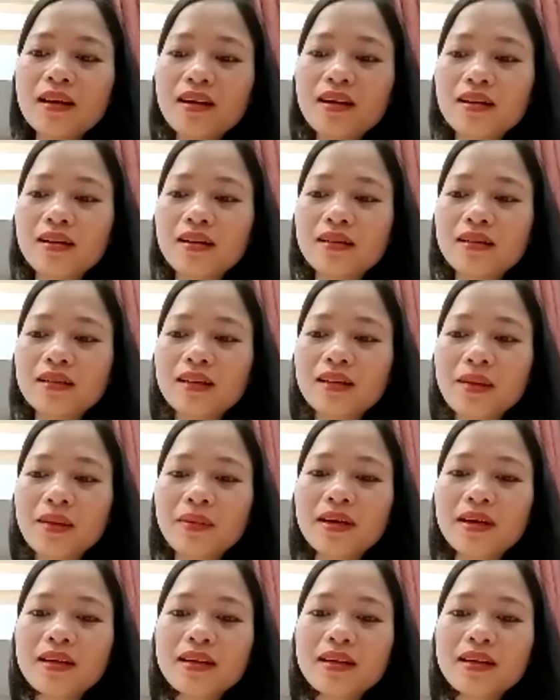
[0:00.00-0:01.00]
uh, gặp
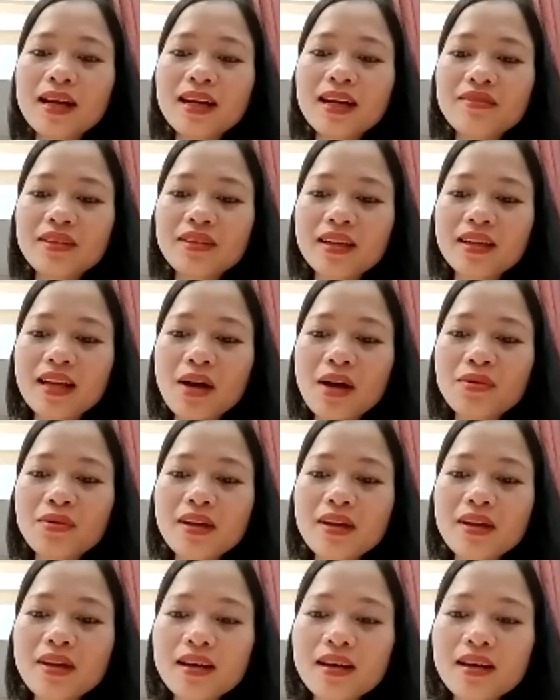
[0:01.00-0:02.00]
gỡ các cái vị cao
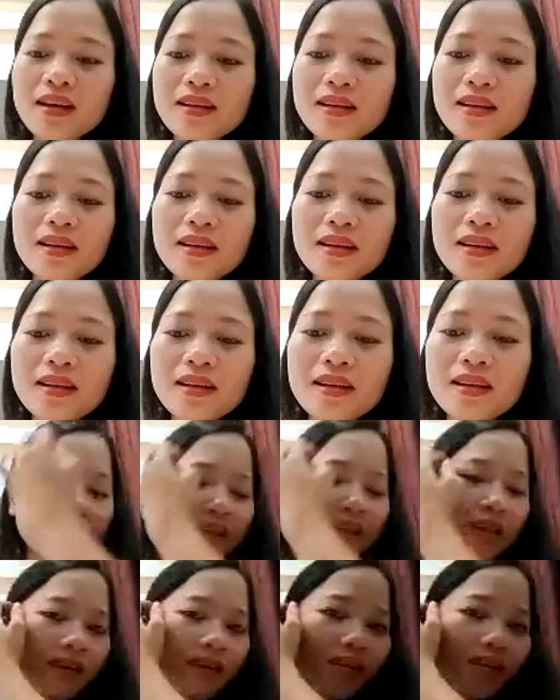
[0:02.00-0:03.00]
nhân uh,
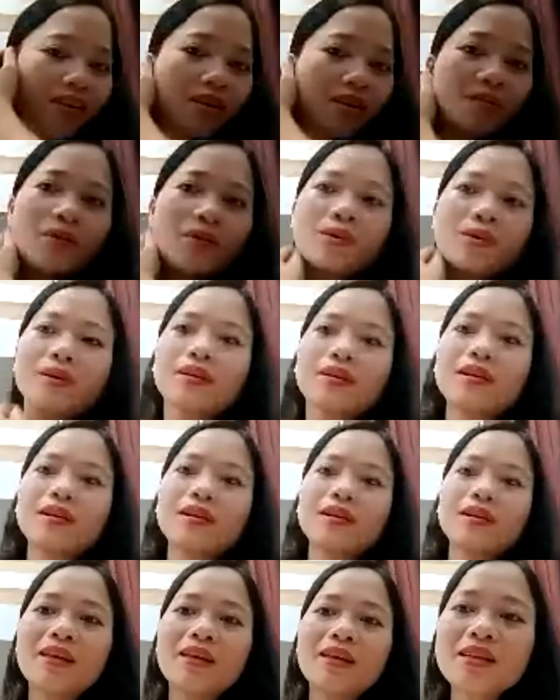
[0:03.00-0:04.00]
thì có một
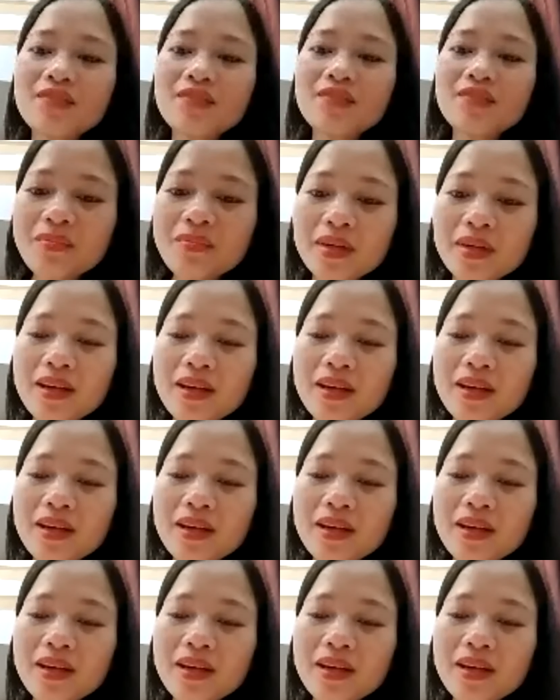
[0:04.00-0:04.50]
nam sinh viên mới